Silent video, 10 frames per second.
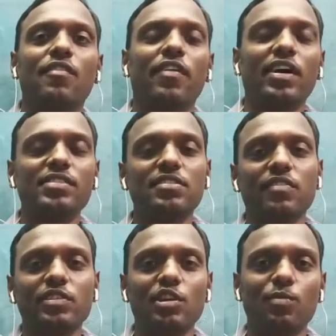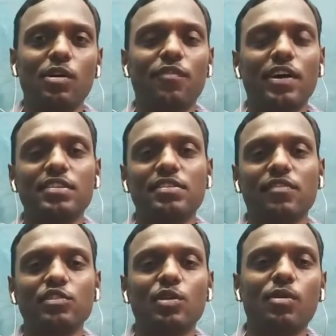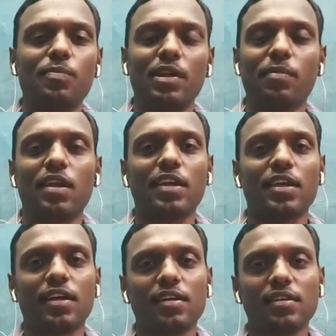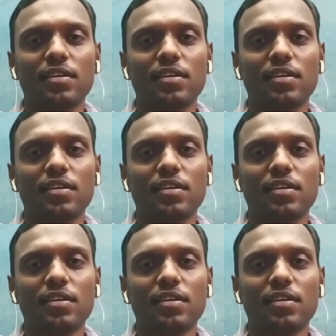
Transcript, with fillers: ஃபாசிசம் வந்துடுமோ ஃபாசிசம் வந்துடுமோன்னு பல பேர் நினைக்கிறாங்க